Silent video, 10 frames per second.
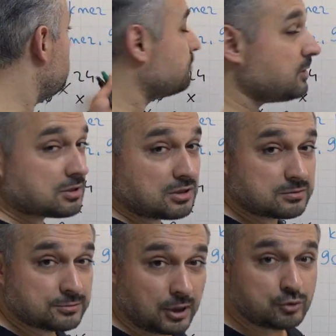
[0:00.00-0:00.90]
pekmez
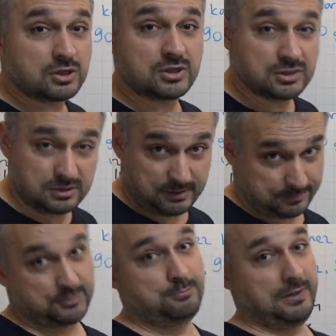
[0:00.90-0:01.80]
karışımı daha önceden hazırlayayım
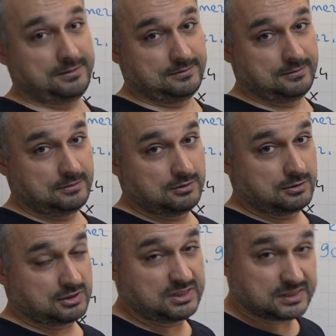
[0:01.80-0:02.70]
yaptım ben.
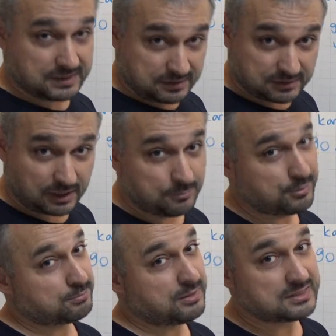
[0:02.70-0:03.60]
47'de tahin
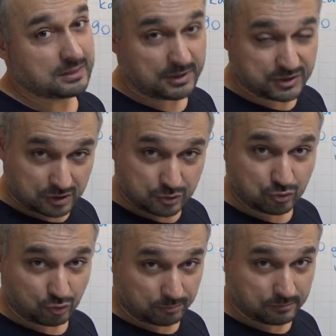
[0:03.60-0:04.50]
pekmez yemeye
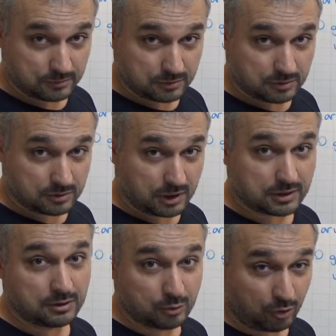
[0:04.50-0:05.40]
çalışıyorum.
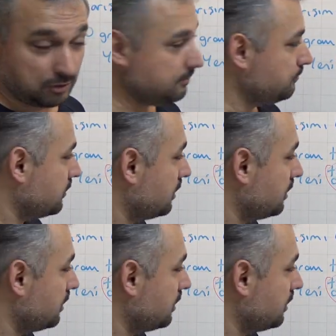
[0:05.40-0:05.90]
Hazırlık o.